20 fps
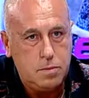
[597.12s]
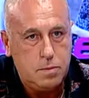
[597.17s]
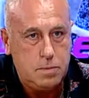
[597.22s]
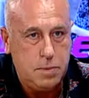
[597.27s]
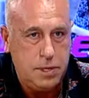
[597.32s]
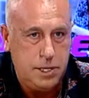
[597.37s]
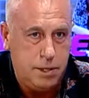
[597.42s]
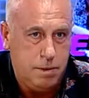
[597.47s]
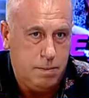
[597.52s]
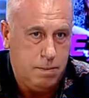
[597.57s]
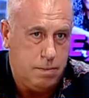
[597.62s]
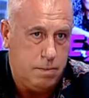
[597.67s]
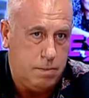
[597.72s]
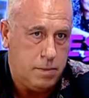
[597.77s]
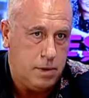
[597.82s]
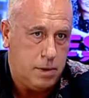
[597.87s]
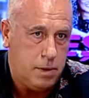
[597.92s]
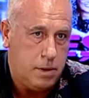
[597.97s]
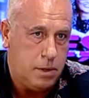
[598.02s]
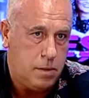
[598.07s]
benim
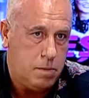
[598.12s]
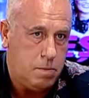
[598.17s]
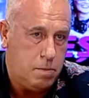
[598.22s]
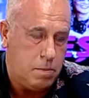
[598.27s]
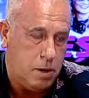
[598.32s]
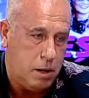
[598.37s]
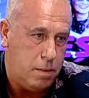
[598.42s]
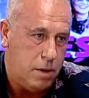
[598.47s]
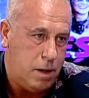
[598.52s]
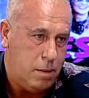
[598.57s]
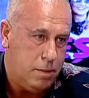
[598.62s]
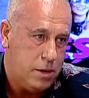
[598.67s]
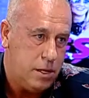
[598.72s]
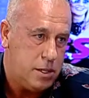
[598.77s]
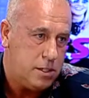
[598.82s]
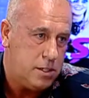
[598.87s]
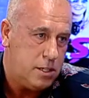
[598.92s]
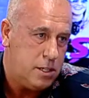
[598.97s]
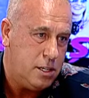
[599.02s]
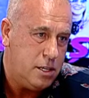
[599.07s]
e, babam
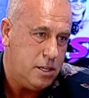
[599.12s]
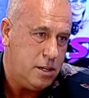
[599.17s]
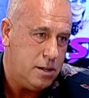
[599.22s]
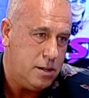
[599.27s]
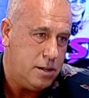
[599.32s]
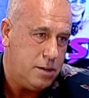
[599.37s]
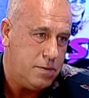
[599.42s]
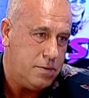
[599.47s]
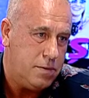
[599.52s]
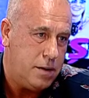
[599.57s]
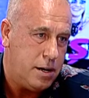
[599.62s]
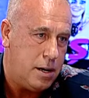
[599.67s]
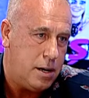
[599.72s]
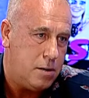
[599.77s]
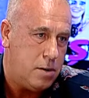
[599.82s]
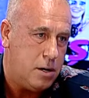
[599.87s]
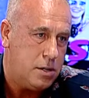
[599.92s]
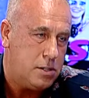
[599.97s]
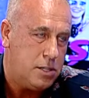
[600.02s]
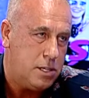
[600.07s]
eski e,
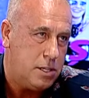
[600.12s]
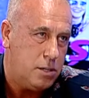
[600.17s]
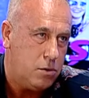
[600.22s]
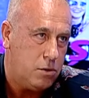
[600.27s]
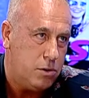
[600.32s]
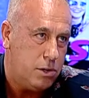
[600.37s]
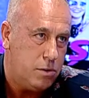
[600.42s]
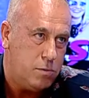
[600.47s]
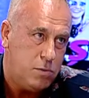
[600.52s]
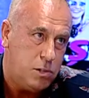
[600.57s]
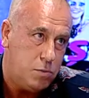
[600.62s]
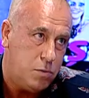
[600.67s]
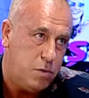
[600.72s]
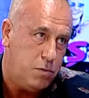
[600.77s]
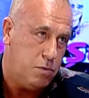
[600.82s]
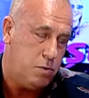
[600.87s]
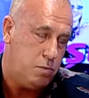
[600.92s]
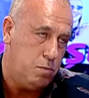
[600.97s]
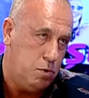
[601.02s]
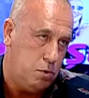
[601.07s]
Fenerbahçe'de oynamış bir
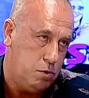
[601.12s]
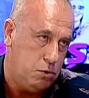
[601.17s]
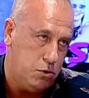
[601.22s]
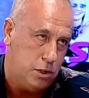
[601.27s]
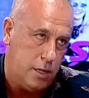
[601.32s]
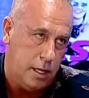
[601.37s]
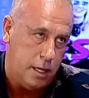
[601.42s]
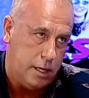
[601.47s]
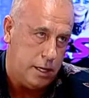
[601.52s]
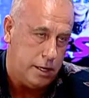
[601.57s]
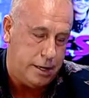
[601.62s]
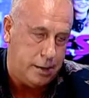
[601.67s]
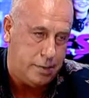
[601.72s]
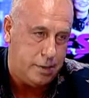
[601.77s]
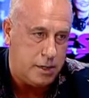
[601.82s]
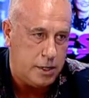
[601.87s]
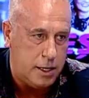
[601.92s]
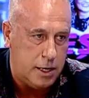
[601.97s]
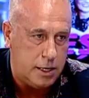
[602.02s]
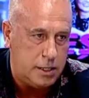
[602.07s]
futbolcuydu Allah
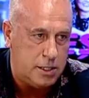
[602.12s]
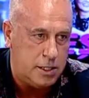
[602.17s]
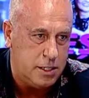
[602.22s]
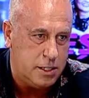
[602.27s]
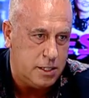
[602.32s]
rahmet eylesin.